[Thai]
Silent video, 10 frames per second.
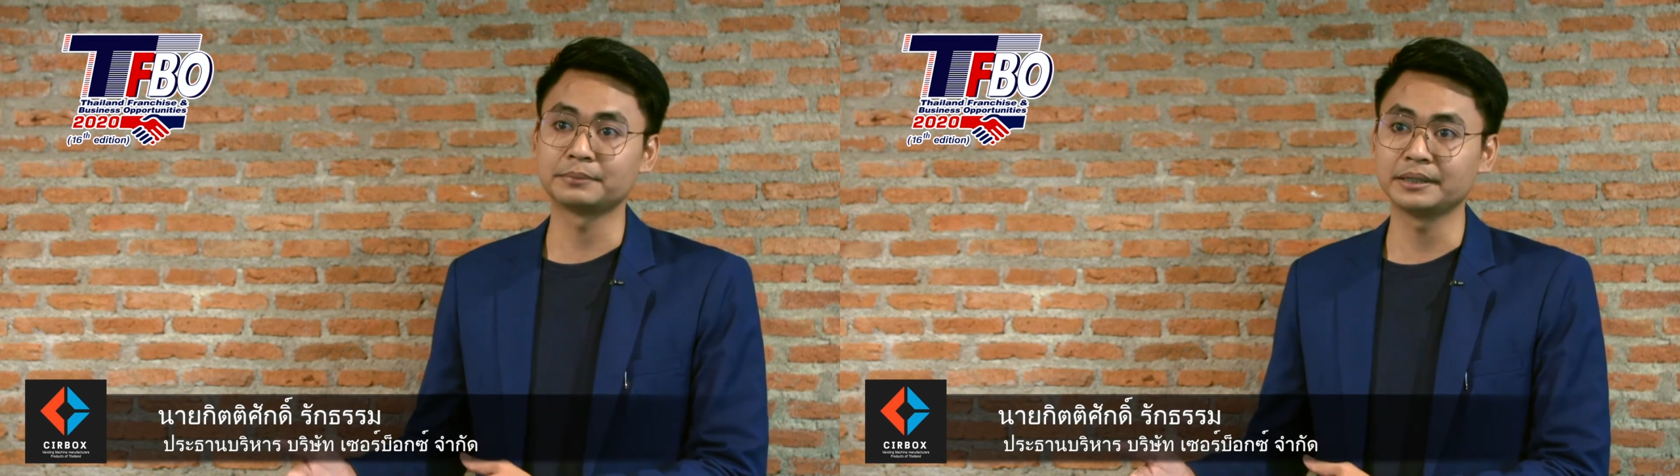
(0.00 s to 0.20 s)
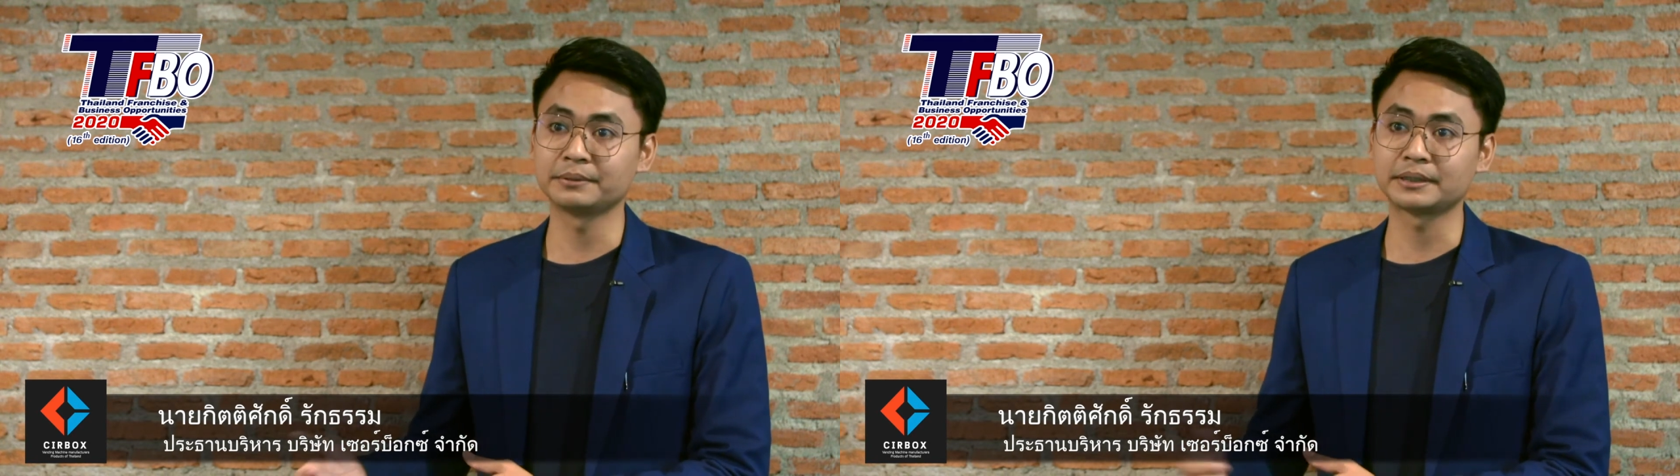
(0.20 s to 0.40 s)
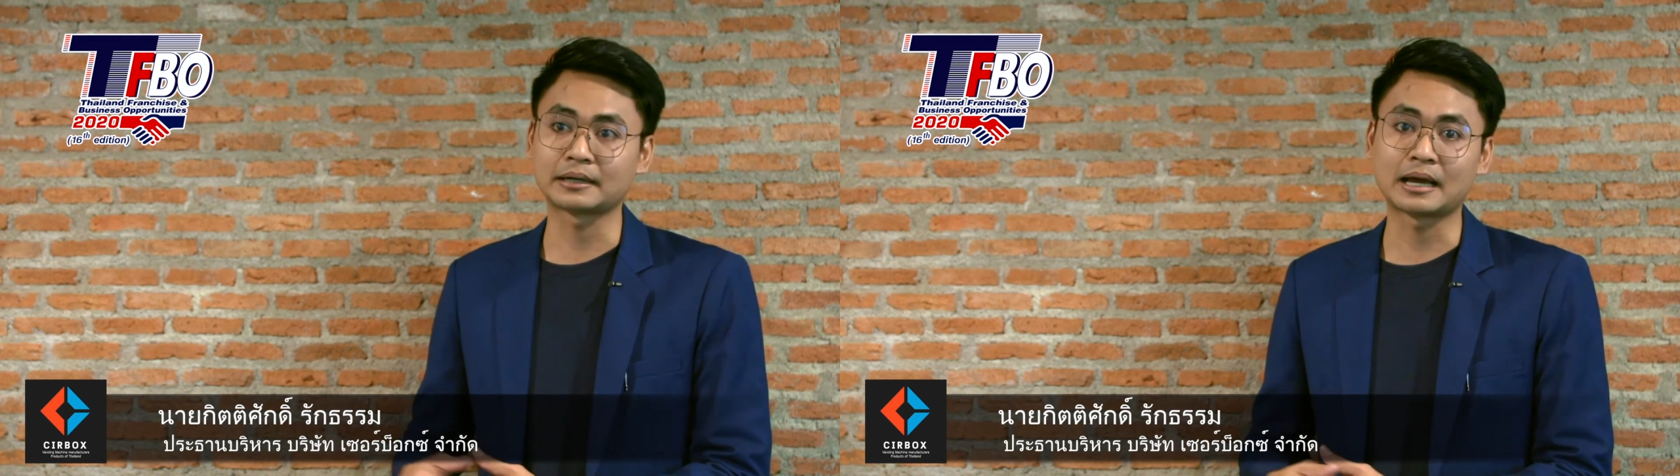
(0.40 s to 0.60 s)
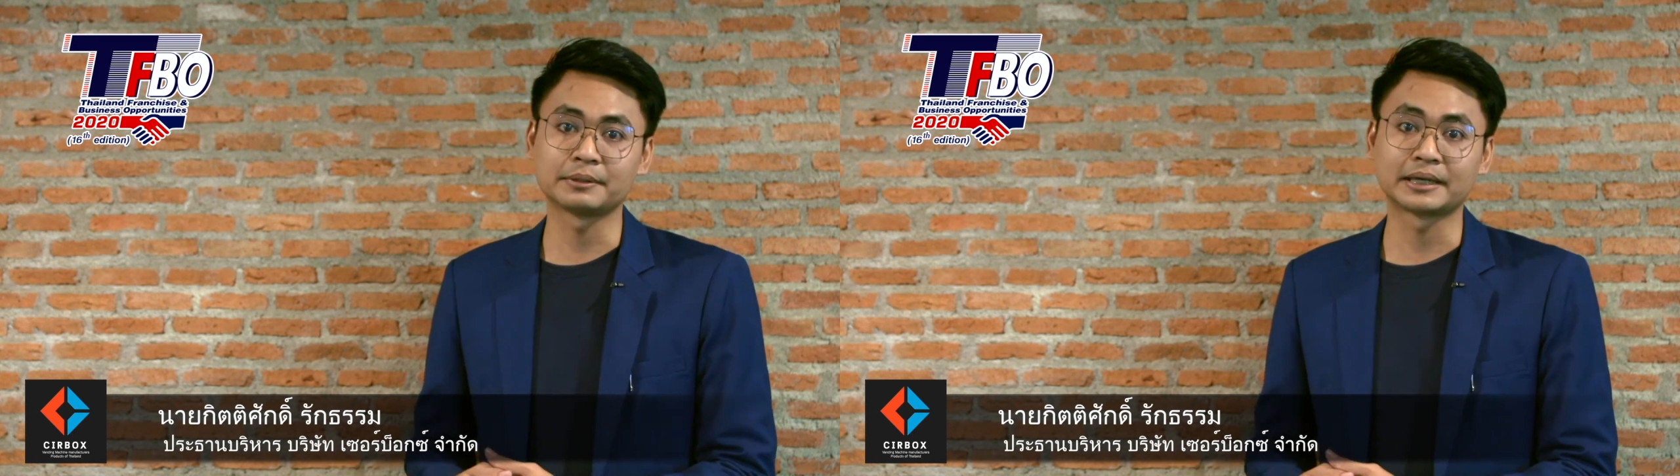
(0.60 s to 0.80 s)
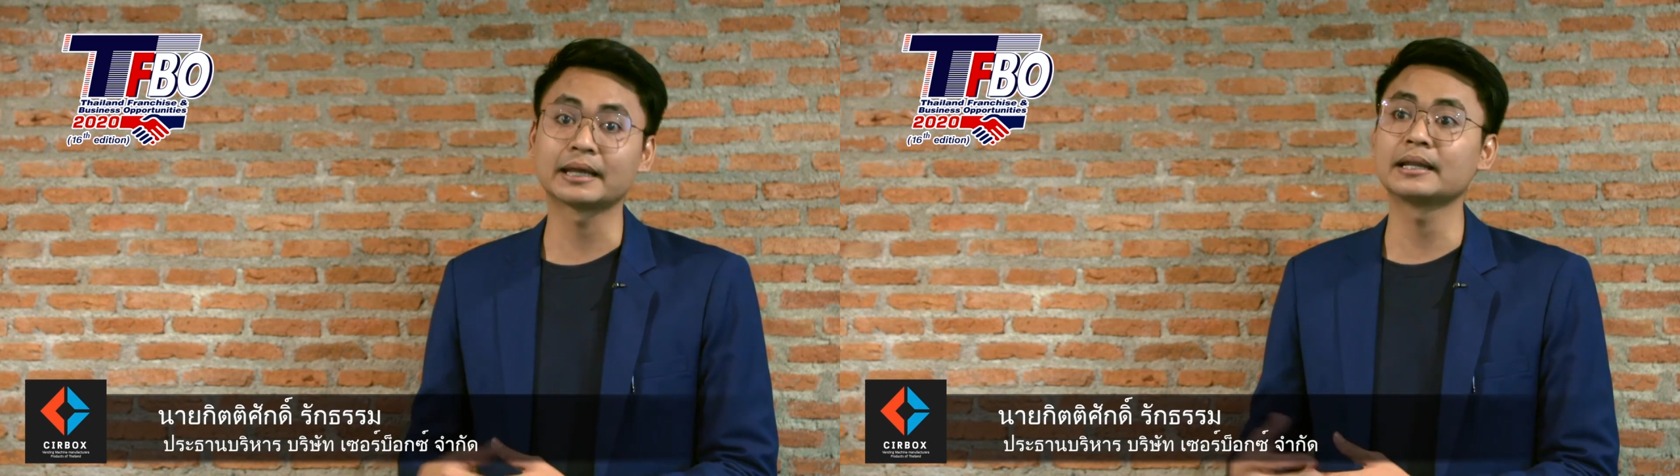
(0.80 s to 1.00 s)
มันจะกลายเป็นแค
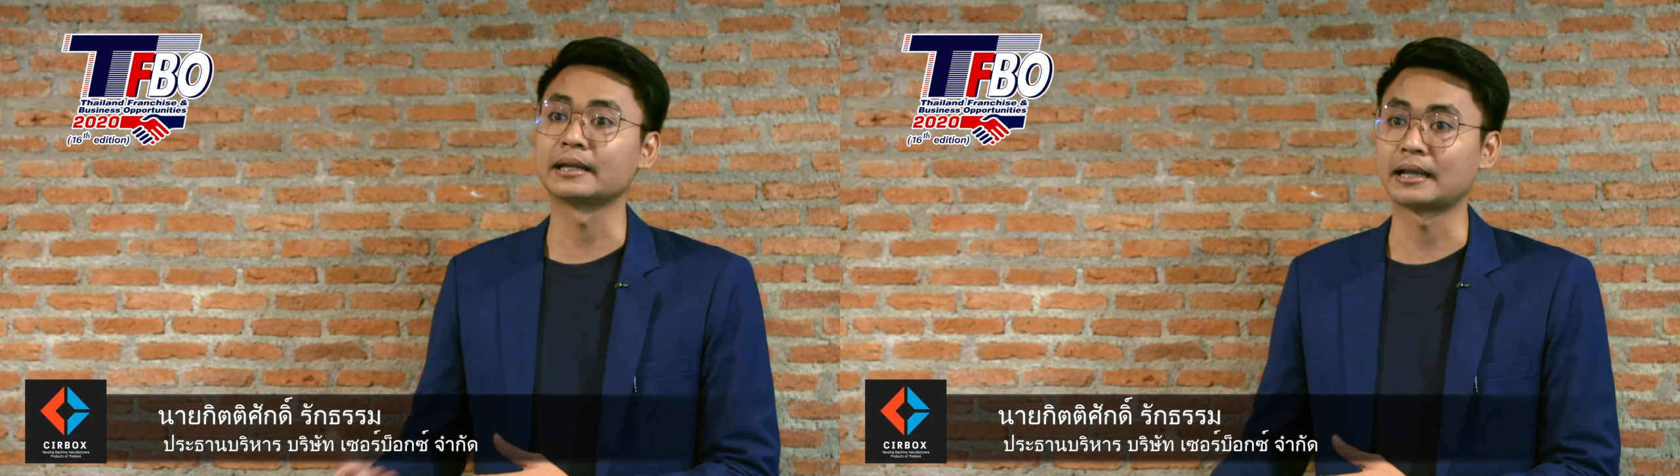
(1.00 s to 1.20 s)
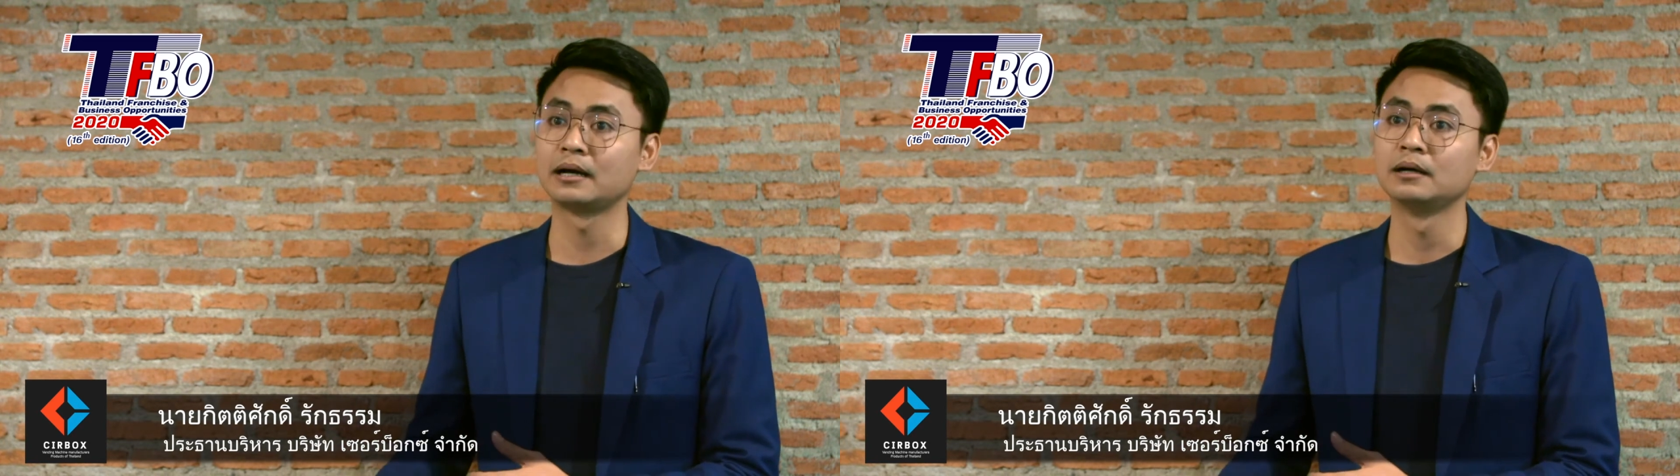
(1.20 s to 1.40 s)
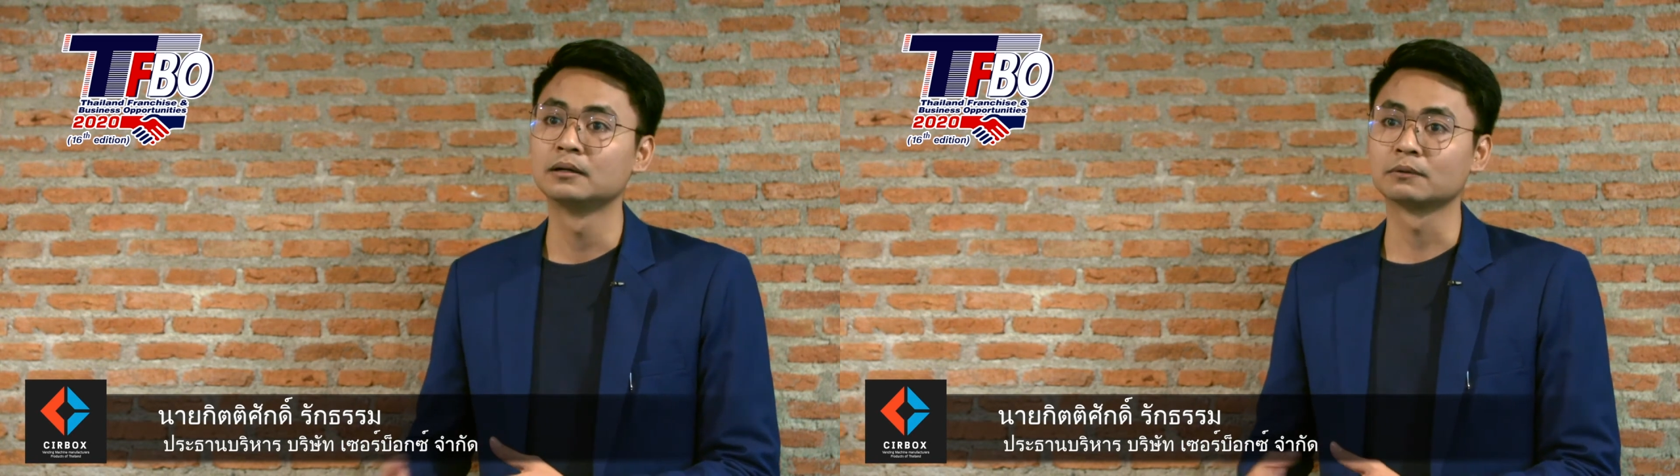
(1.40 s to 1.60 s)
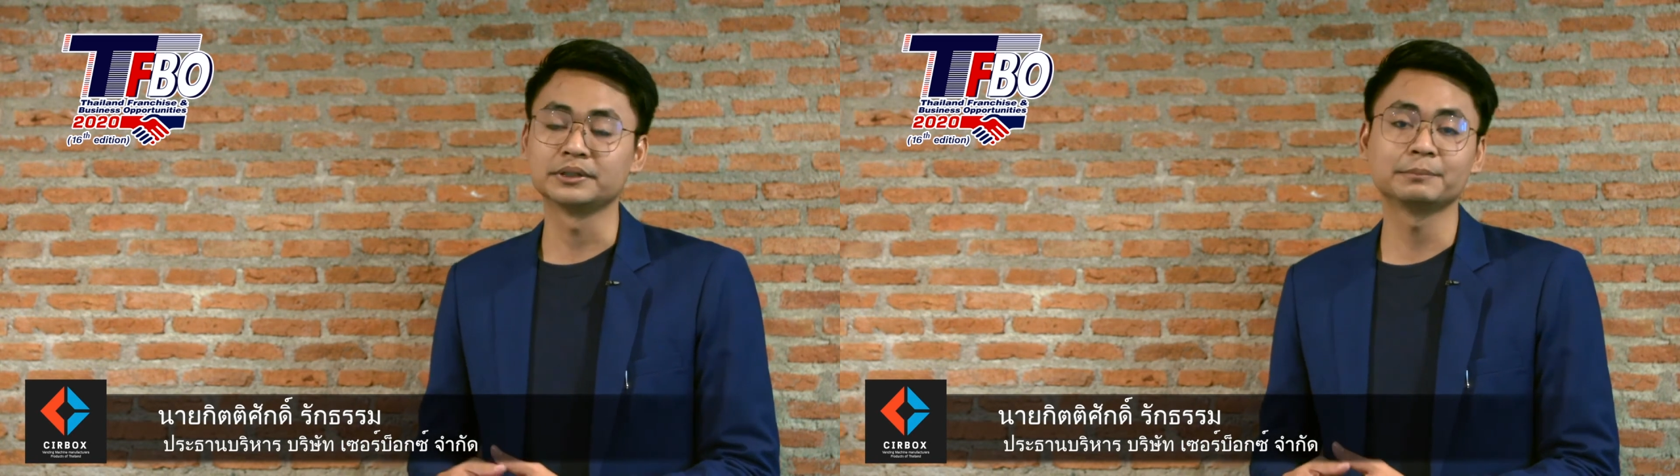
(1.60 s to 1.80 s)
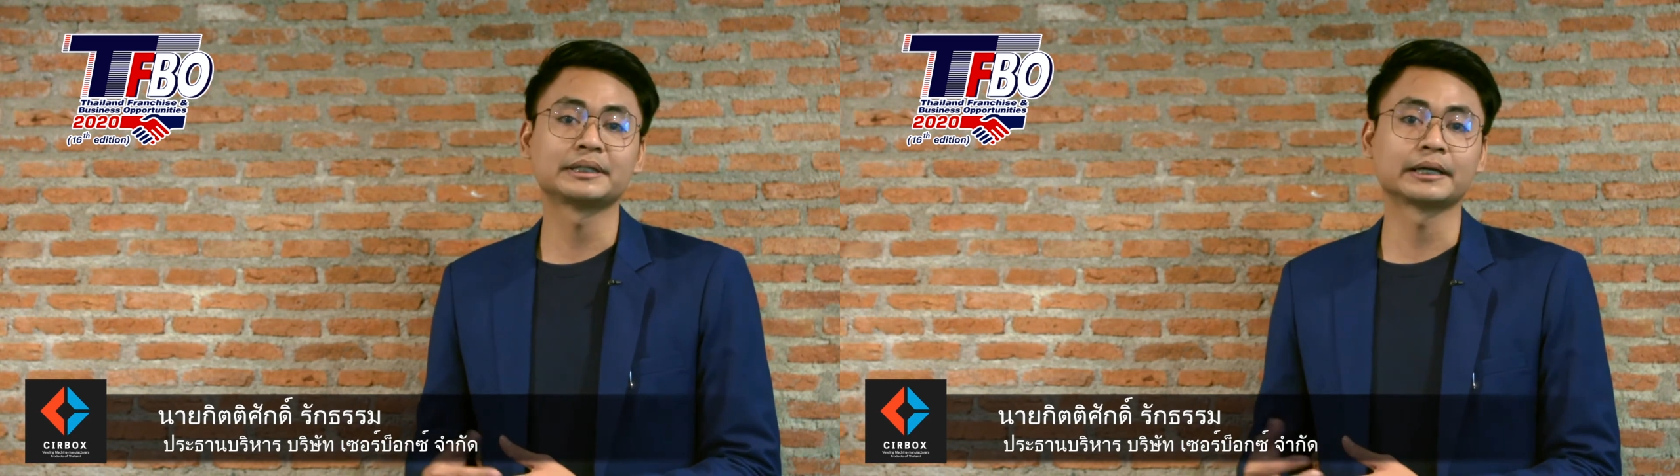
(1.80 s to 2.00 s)
สเลทละคนจะไม่
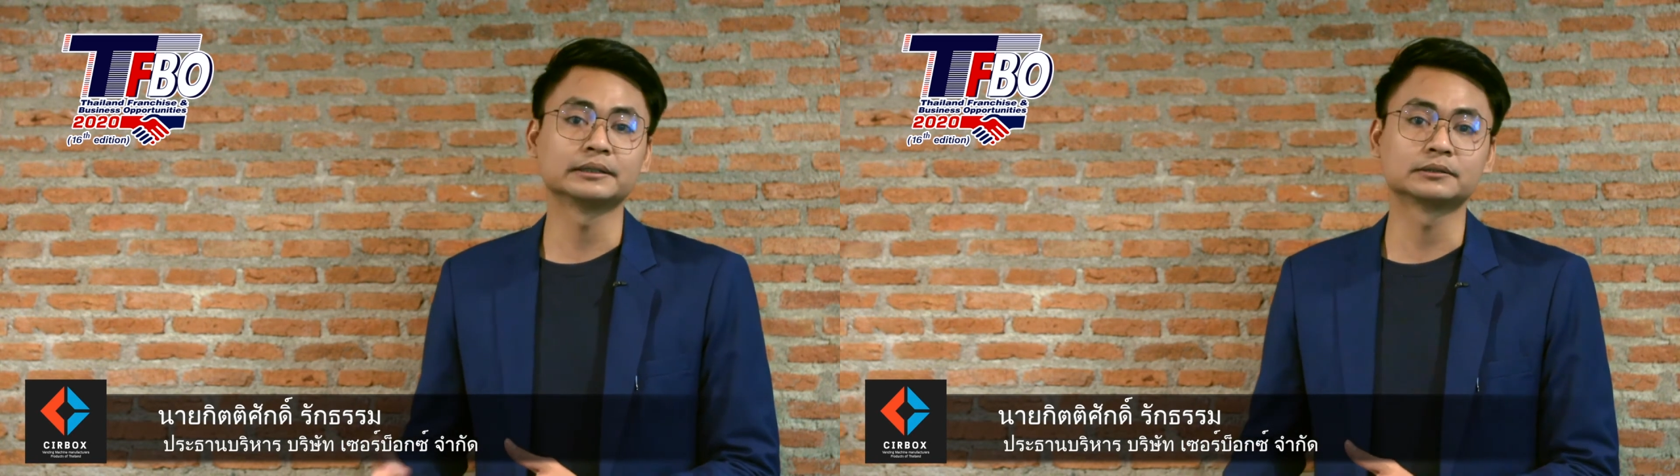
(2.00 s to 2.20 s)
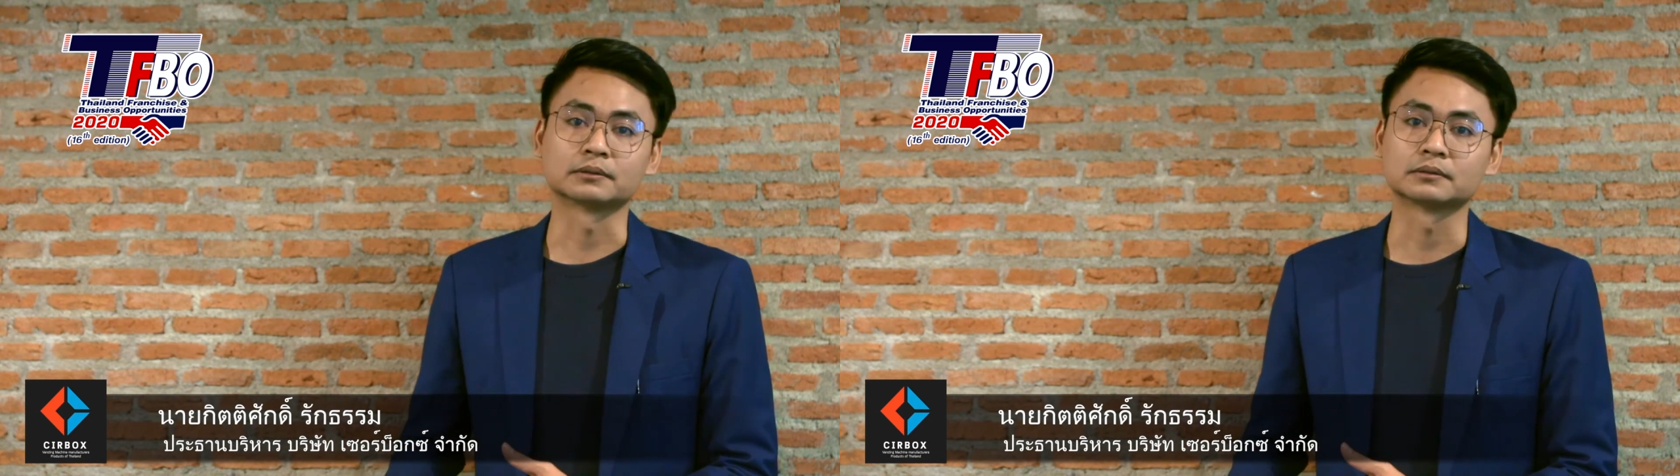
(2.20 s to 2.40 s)
ใช้เงินสด